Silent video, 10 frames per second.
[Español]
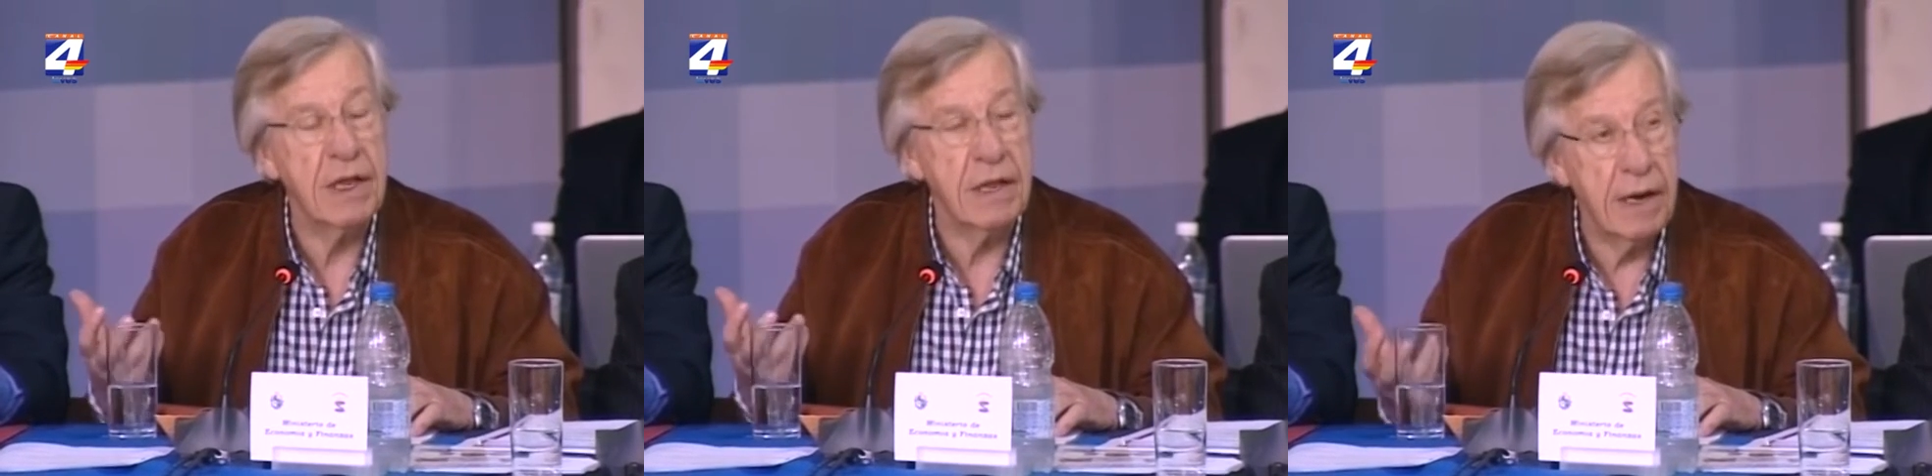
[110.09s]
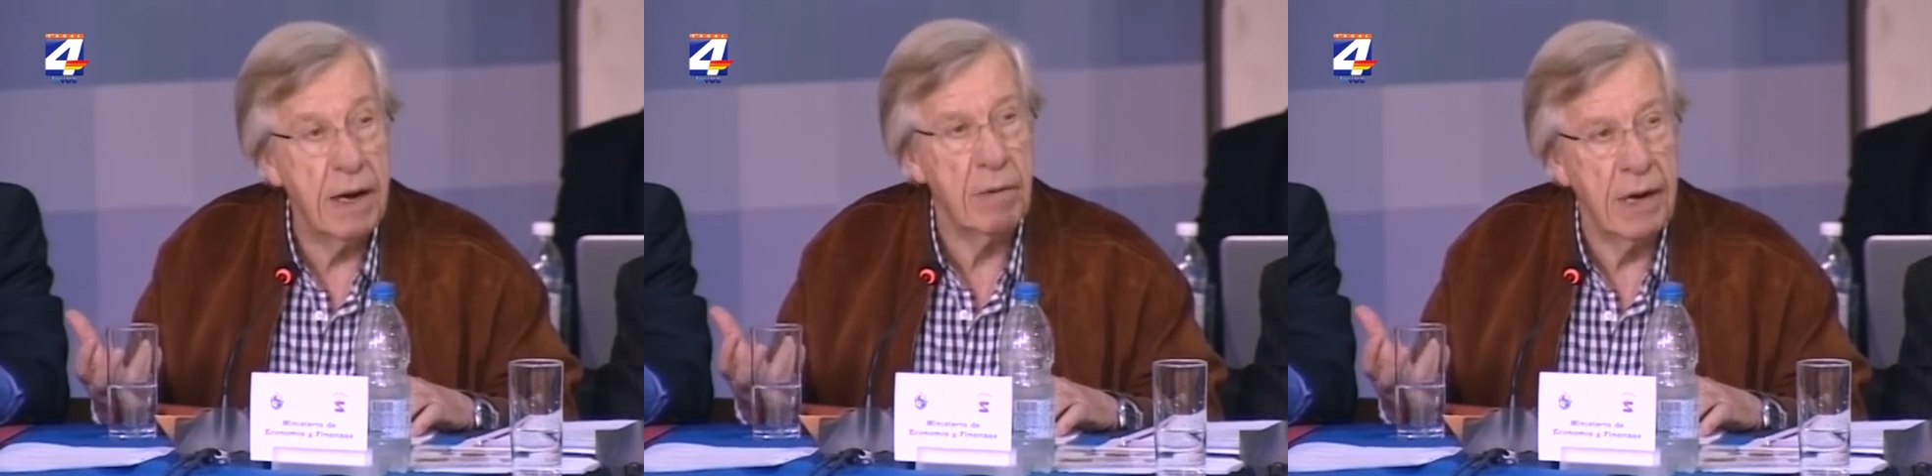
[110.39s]
de
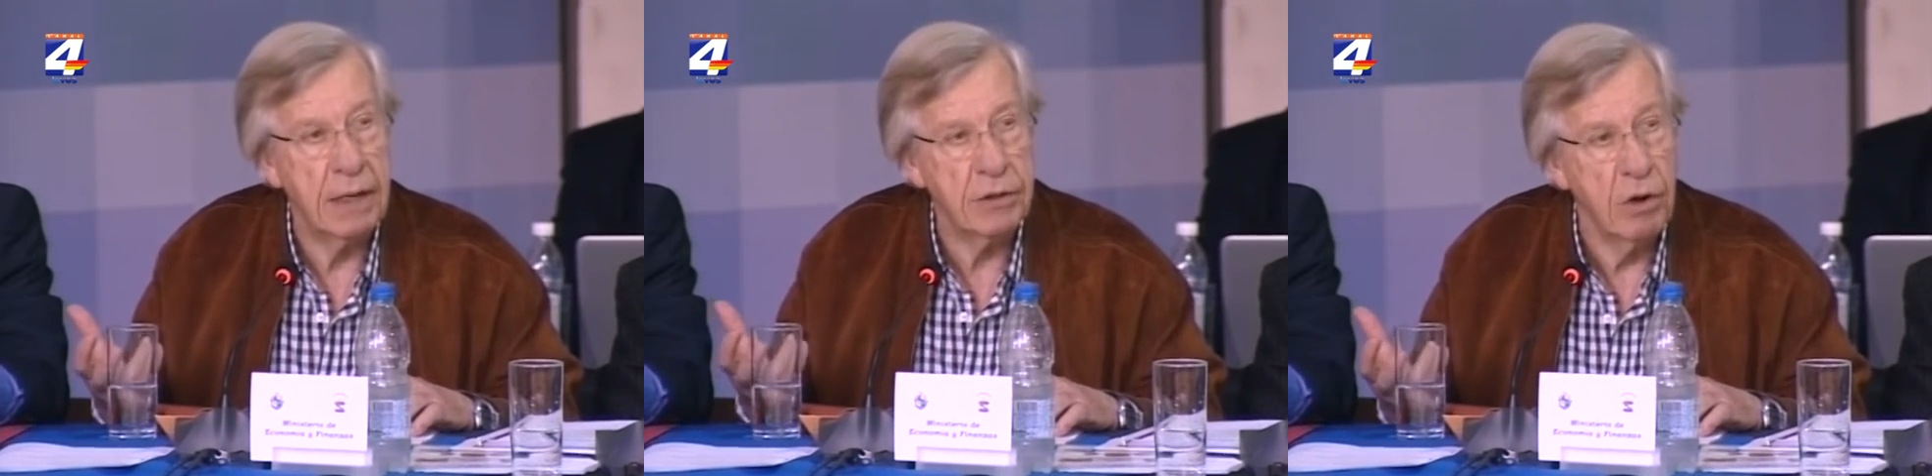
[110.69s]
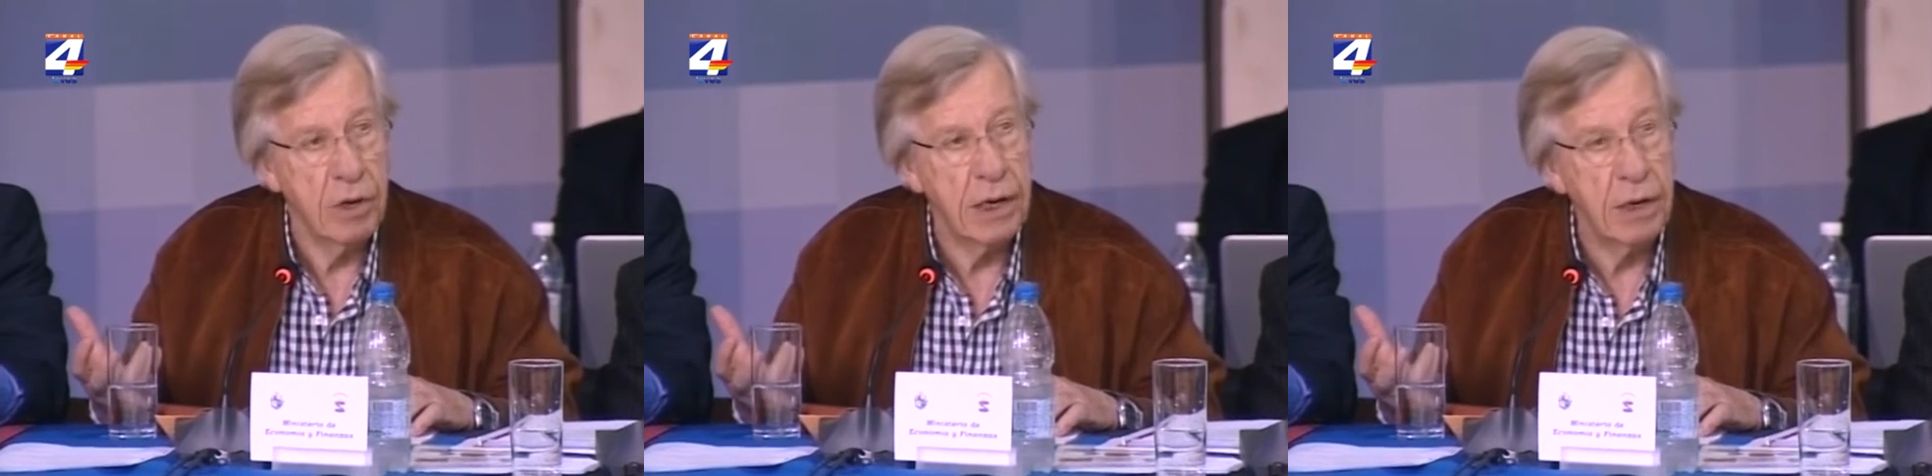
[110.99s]
dinero
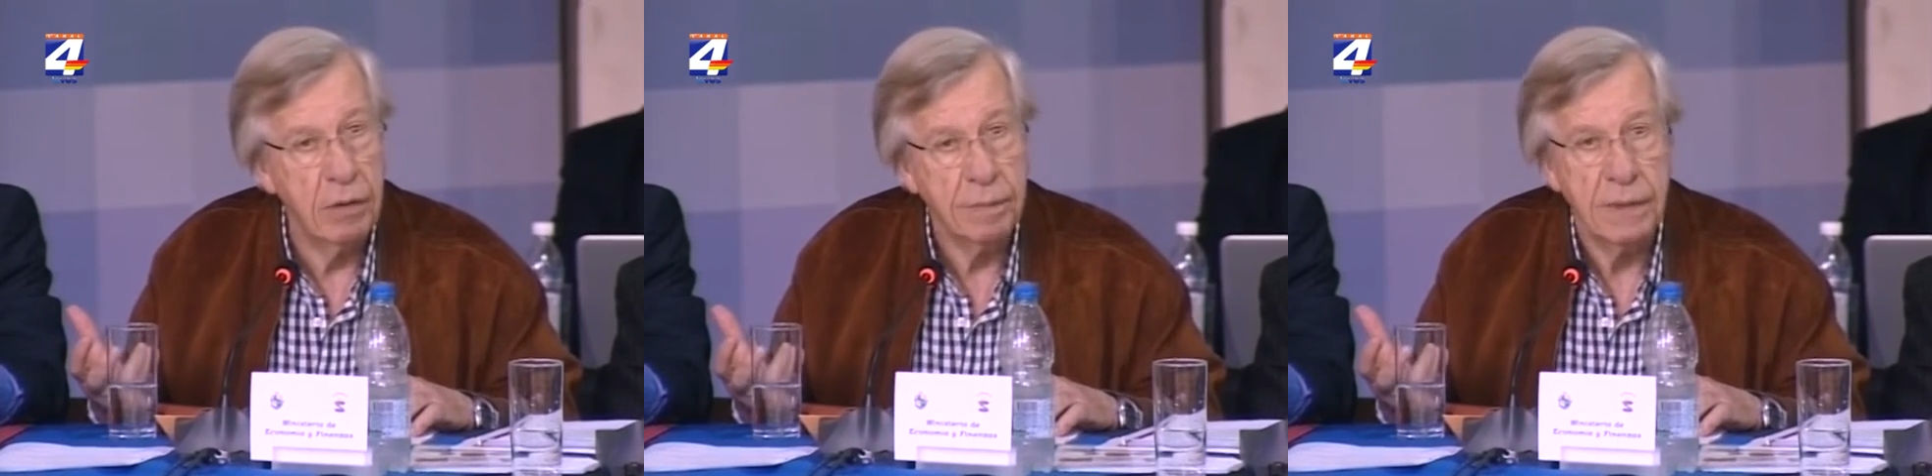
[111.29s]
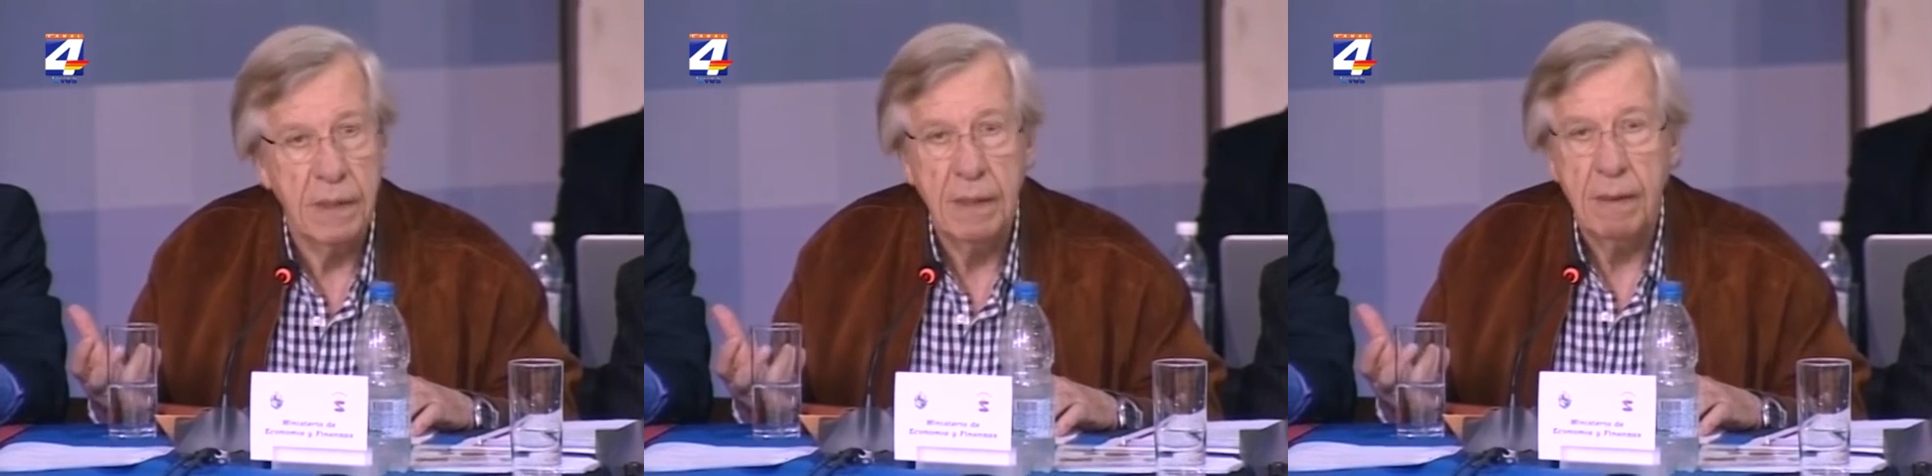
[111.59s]
electrónico